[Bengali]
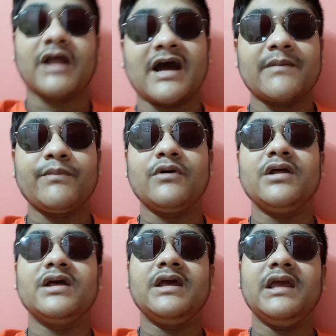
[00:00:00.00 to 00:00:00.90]

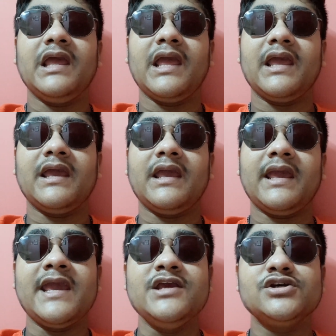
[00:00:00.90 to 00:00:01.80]
তারপরে
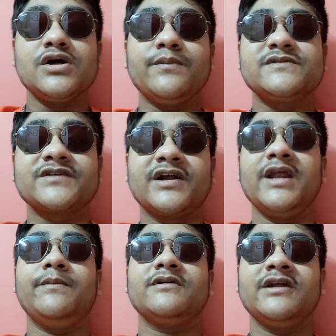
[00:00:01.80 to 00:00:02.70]
এইসব
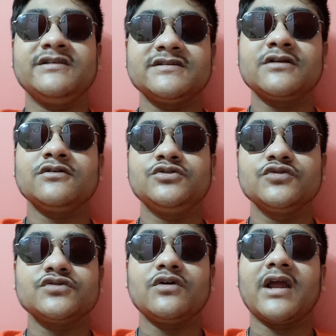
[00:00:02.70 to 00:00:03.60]
স্ক্রিপ্ট কৃতি সেনন
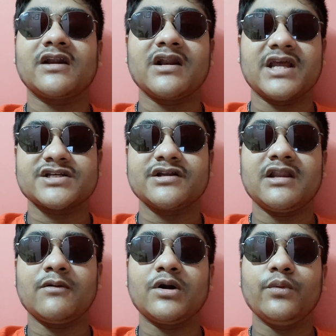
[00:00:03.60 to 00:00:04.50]
চুজ করে একটা
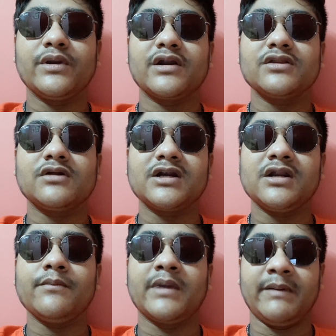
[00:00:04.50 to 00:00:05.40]
ন্যাশনাল অ্যাওয়ার্ড উইনারের তো
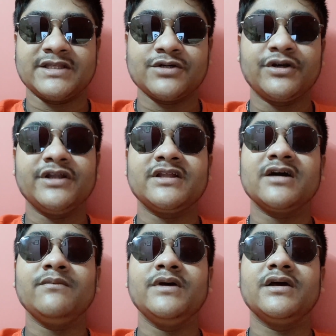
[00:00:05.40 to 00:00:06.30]
একটা ম্যাচিউরিটি
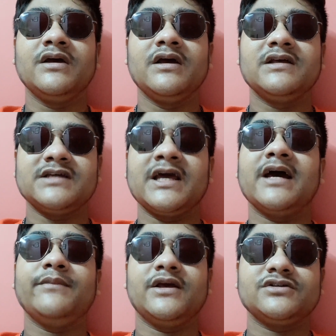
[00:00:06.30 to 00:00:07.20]
থাকবে যে
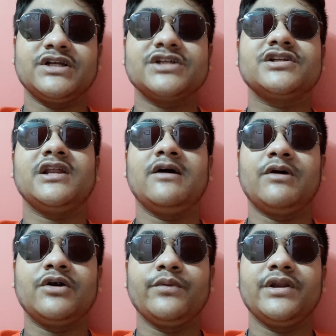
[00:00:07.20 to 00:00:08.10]
হ্যাঁ আমি একজন ন্যাশনাল
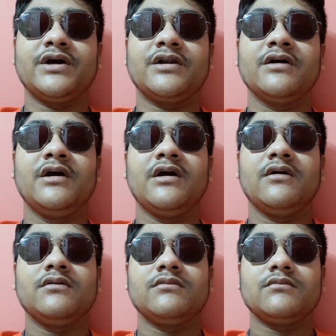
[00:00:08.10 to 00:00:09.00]
অ্যাওয়ার্ড উইনার
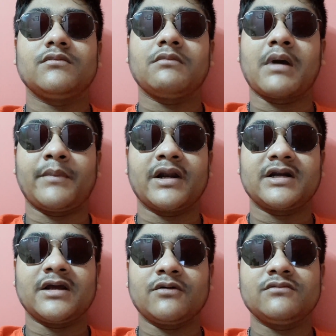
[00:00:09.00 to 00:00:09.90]
আমার
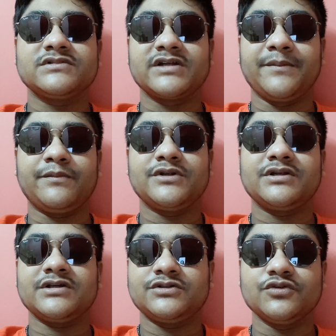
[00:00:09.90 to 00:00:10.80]
একটা এখন স্ক্রিপ্ট
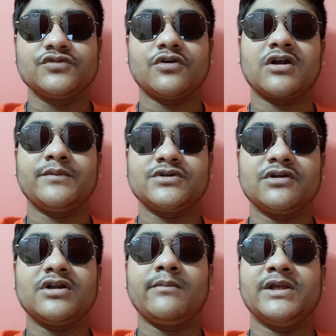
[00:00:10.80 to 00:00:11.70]
চুজ করার পেছনে
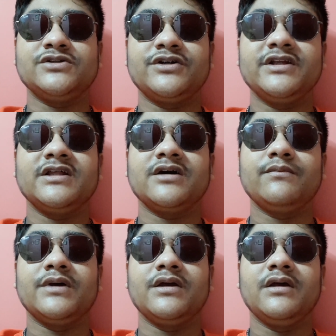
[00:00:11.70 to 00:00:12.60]
তো একটা ম্যাচিউরিটি
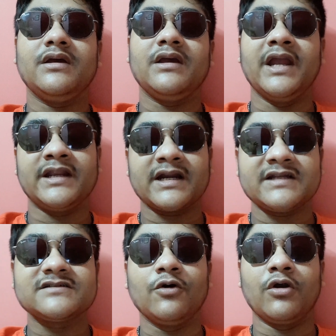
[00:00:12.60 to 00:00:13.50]
থাকবে এটা
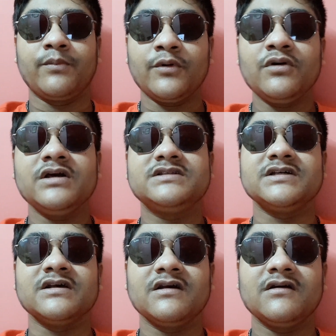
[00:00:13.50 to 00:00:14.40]
একটা গল্প হয়েছে